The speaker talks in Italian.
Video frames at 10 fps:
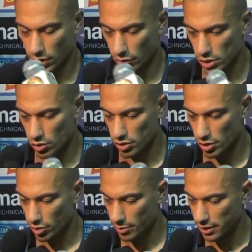Questo
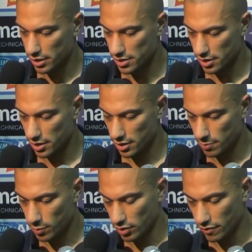sicuramente sì,
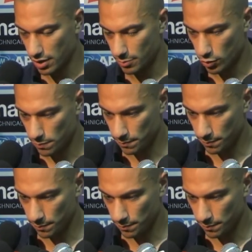potevamo